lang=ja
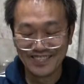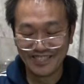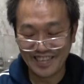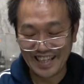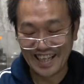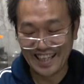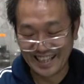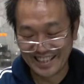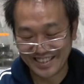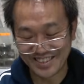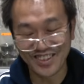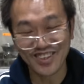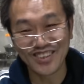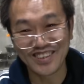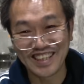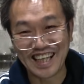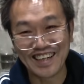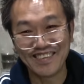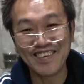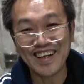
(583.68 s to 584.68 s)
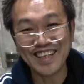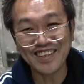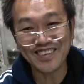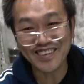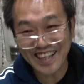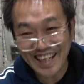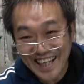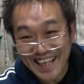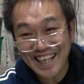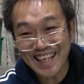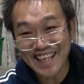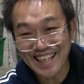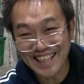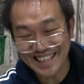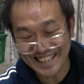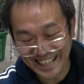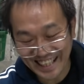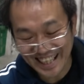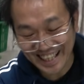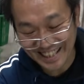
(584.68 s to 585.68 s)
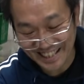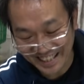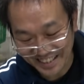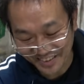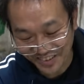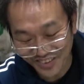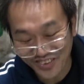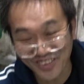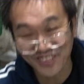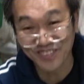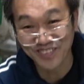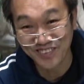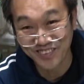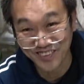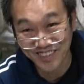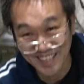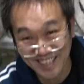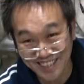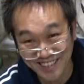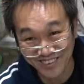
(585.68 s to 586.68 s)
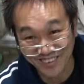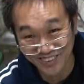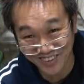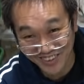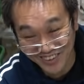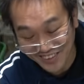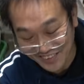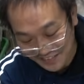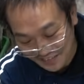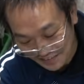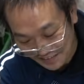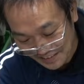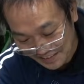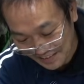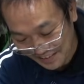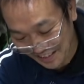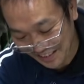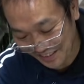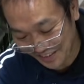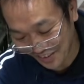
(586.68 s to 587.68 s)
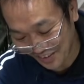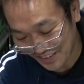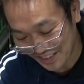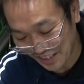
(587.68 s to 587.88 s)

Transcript: まあ、そう名前のな中でどこの部分だっていうことそうそうそうそう